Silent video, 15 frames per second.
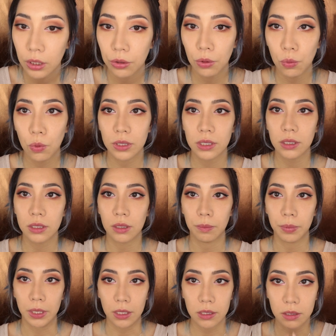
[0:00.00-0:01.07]
因为我自己的
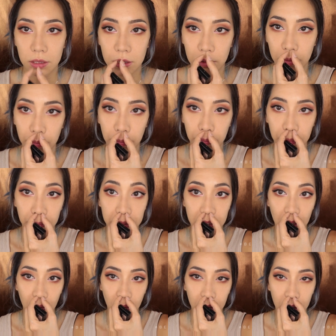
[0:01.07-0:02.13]
鼻子是。比
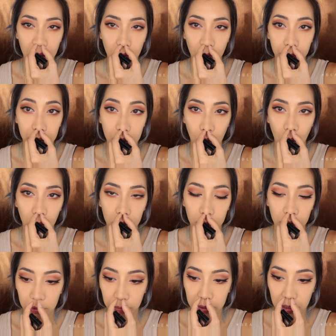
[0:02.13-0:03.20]
较会露鼻孔的，
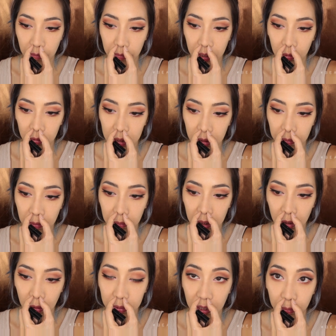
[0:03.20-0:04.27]
比较没有这边鼻
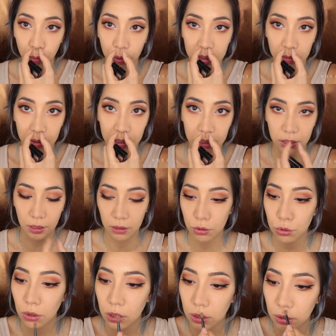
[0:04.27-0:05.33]
头比较不会这么尖，
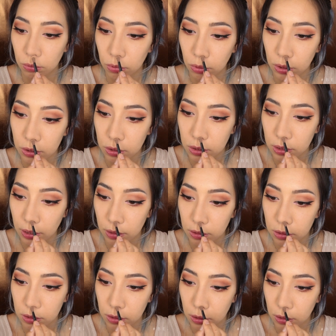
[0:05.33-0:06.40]
所以呢我会是这样
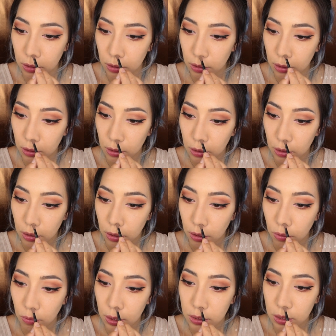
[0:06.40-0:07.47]
子，
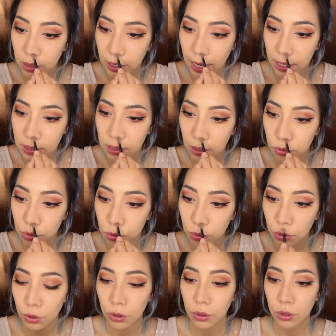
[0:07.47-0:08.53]
往这里按下去，
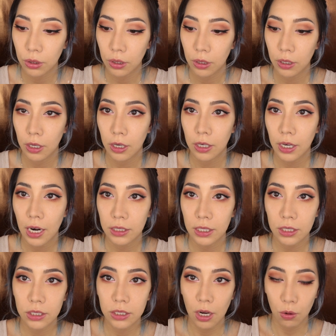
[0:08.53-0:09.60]
让那
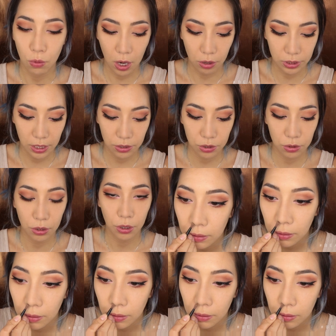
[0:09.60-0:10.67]
个效果好像是
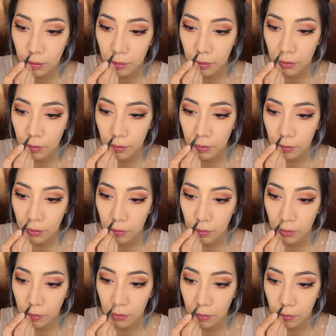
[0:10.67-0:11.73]
我的鼻头是凸
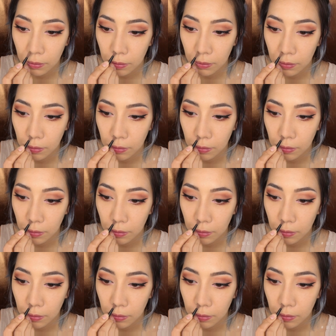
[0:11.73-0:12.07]
出来的。